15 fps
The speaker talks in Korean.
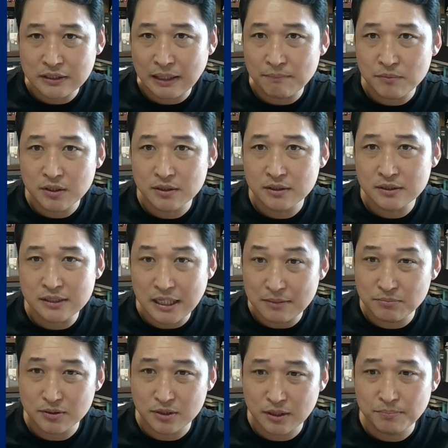담는
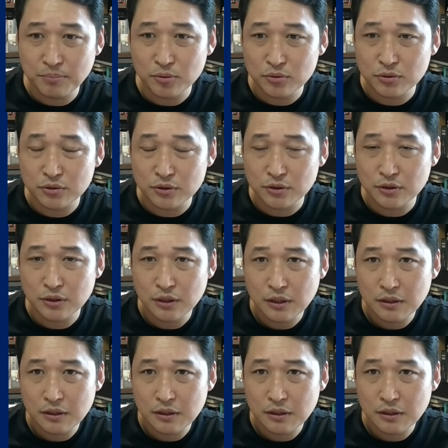짧은 리포트를